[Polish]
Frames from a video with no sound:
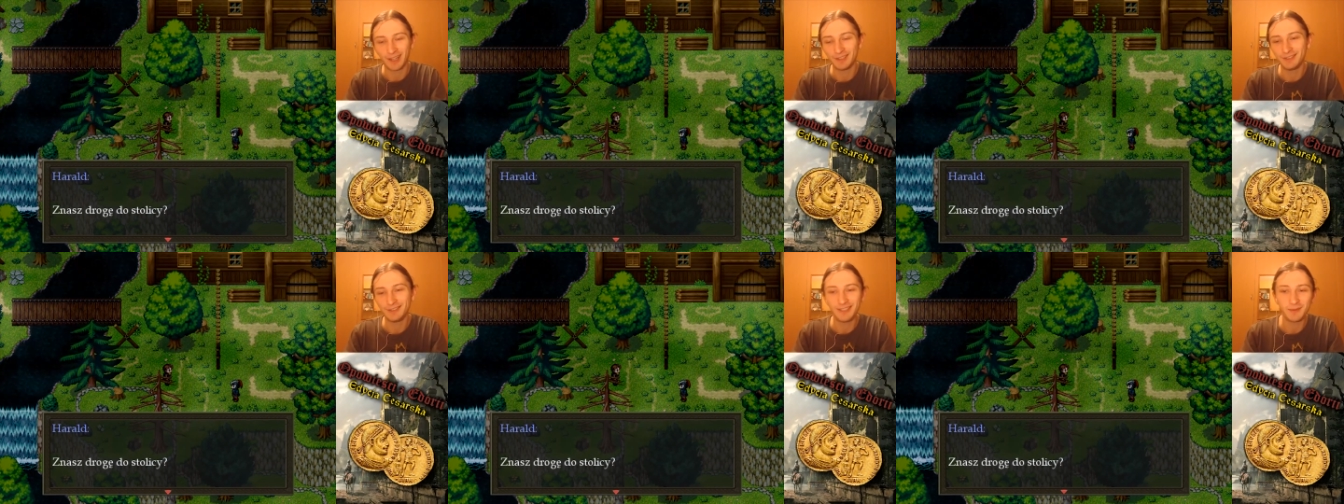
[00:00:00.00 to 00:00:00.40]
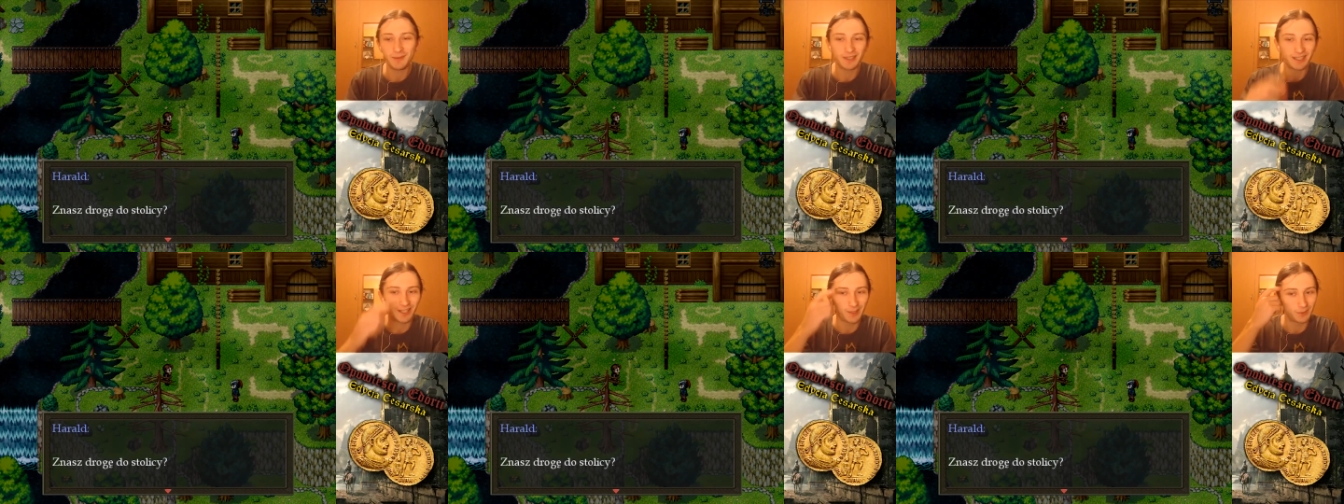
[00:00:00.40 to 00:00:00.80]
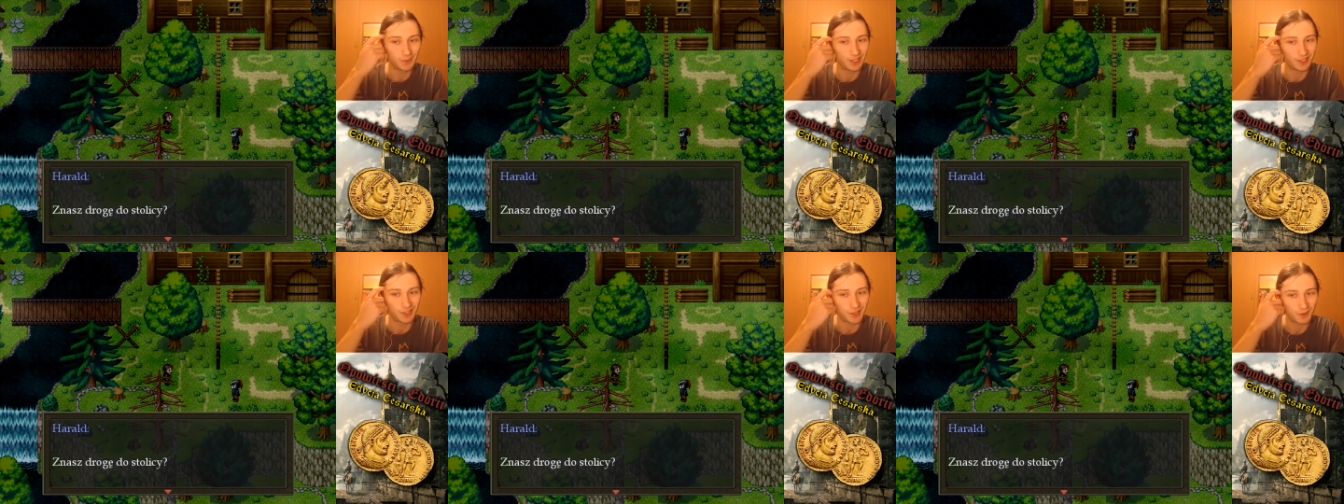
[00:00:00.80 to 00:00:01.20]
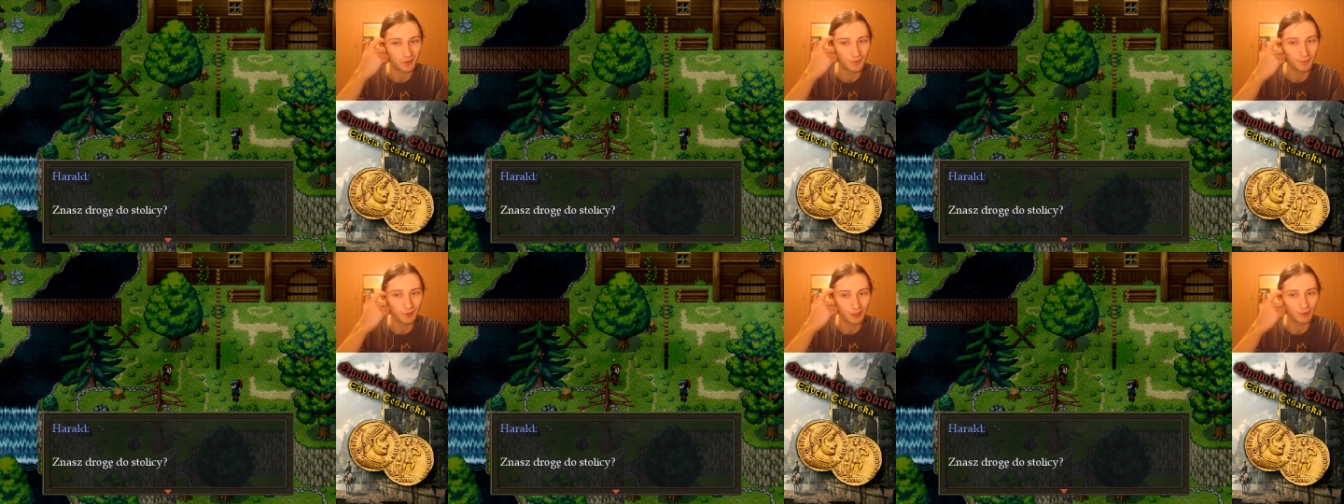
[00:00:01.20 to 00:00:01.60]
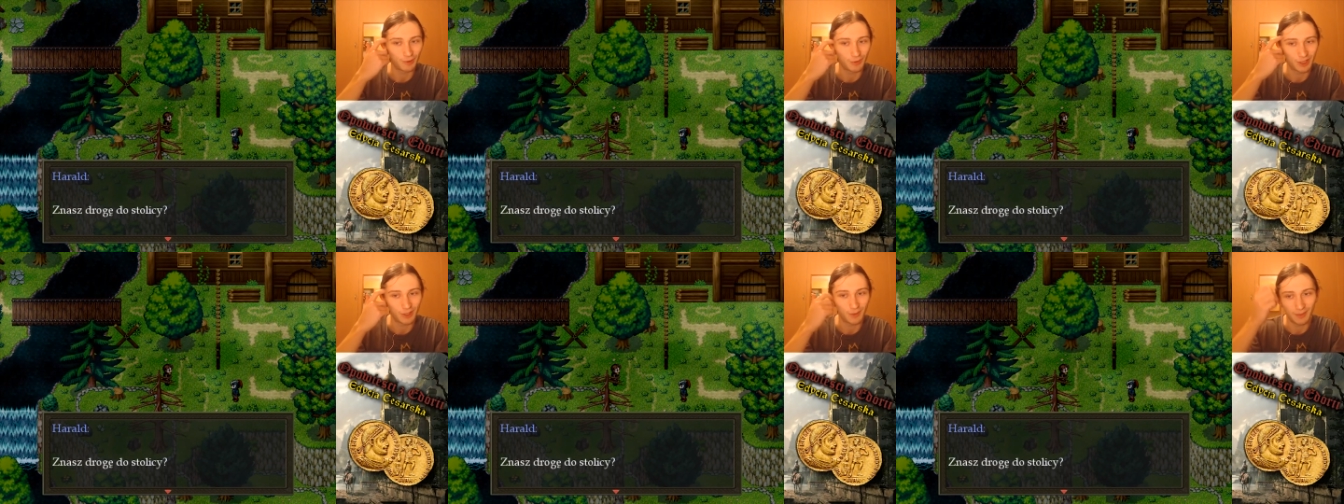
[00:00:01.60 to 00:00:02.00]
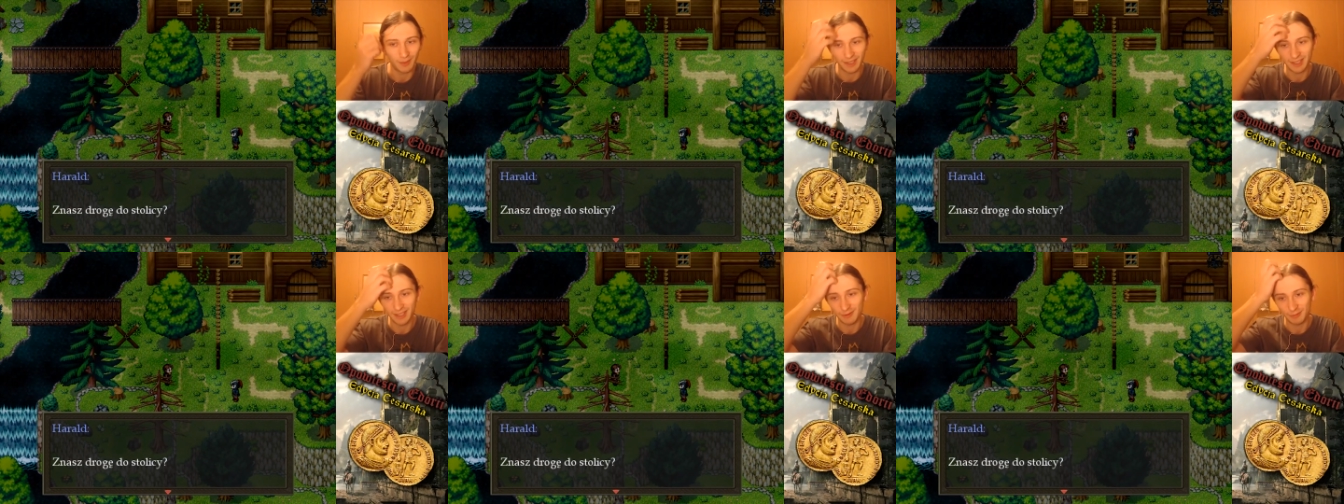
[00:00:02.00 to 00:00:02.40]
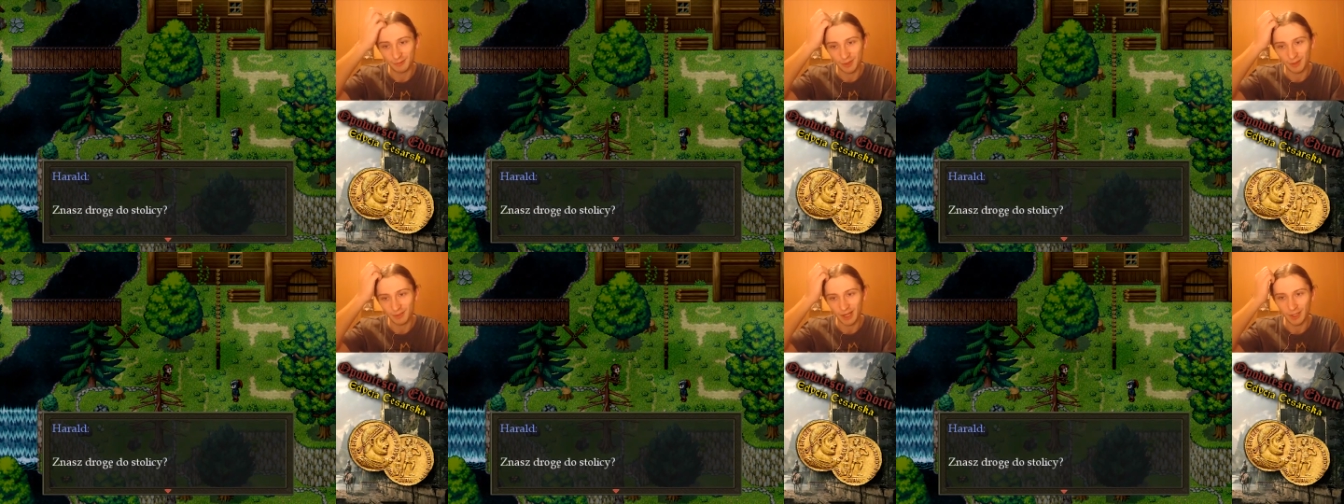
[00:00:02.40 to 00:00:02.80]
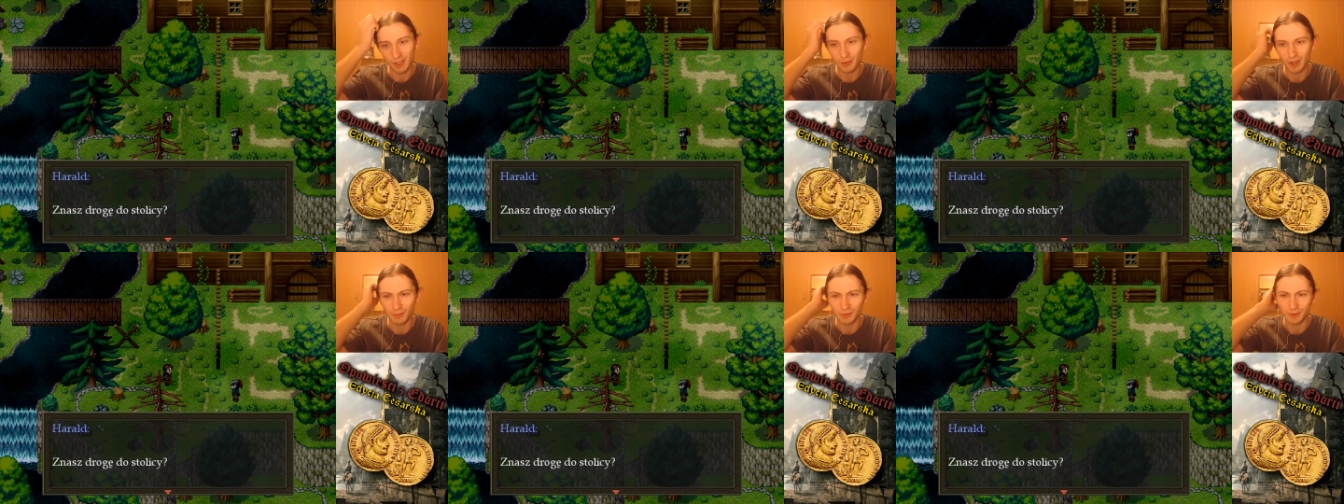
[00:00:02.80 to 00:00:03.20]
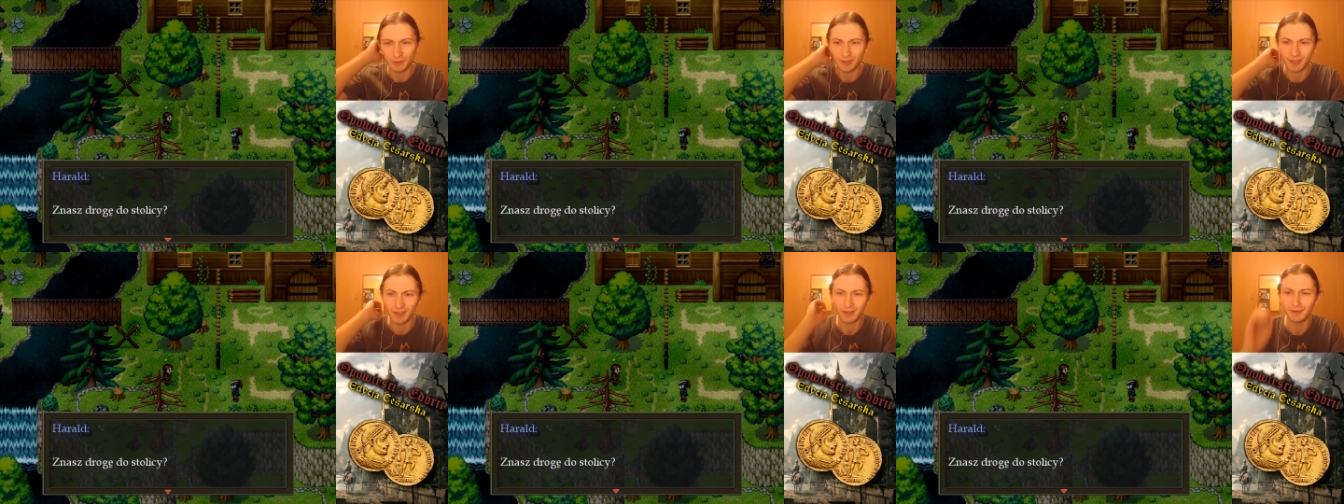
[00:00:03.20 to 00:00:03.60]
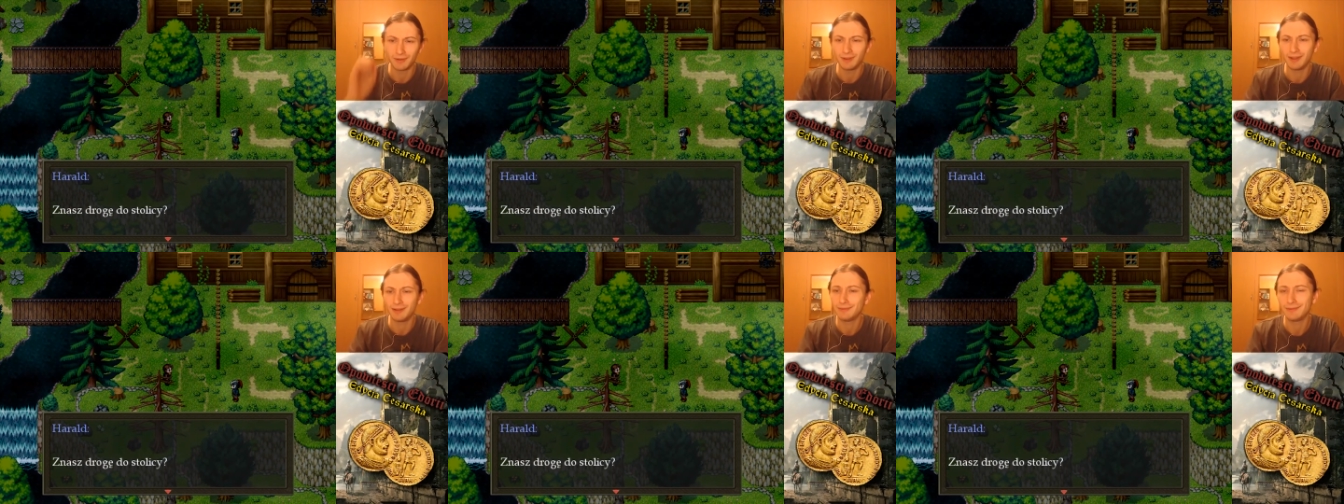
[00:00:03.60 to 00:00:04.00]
A nie ma takich podejrzeń, że my możemy być tymi bandytami w przebraniu albo coś takiego.